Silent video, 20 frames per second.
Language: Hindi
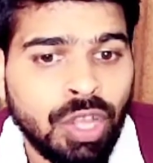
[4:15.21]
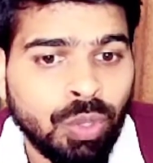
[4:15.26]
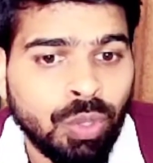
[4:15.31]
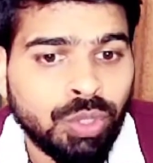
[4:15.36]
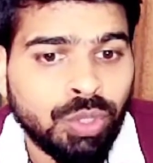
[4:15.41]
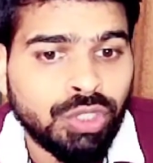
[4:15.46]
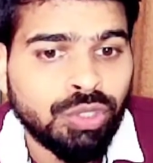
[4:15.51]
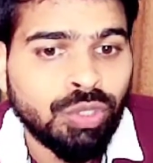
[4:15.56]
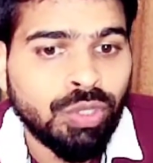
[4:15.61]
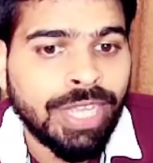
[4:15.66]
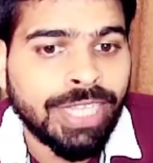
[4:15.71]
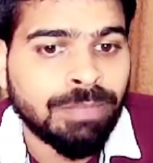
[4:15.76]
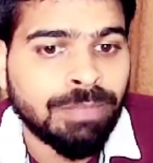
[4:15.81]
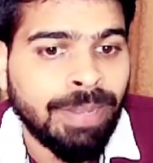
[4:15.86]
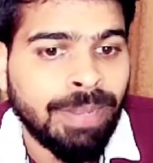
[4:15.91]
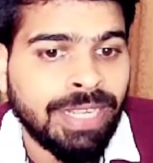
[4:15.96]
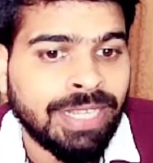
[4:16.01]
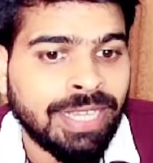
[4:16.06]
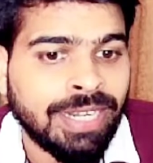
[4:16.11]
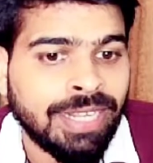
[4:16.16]
कुछ तो
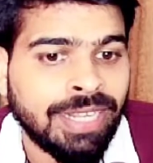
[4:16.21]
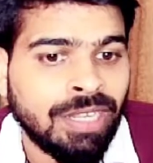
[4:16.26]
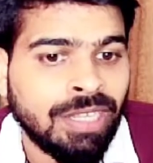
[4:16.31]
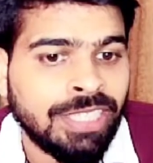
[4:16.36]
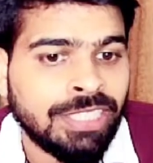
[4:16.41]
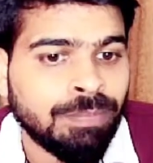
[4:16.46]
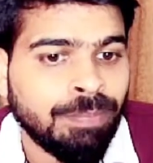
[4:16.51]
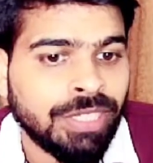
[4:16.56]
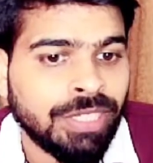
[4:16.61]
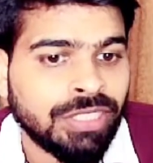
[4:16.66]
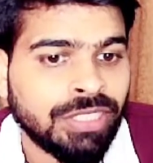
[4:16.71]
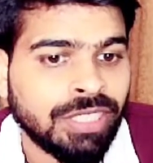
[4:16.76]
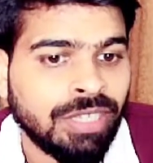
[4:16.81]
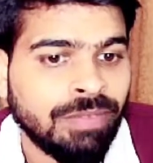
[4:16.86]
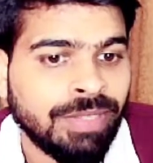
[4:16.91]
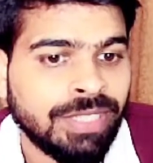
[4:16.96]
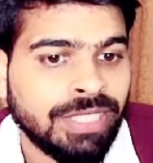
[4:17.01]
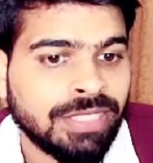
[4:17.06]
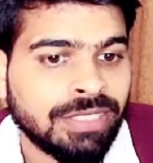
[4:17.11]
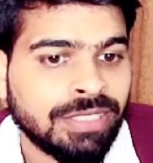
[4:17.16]
एक्सपेंड करेगा इस प्रेशर की
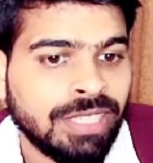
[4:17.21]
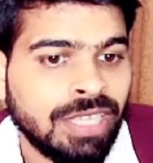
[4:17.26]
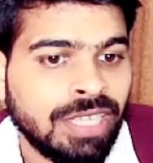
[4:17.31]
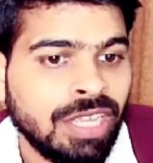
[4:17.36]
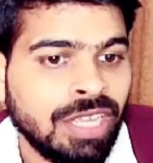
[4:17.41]
वजह से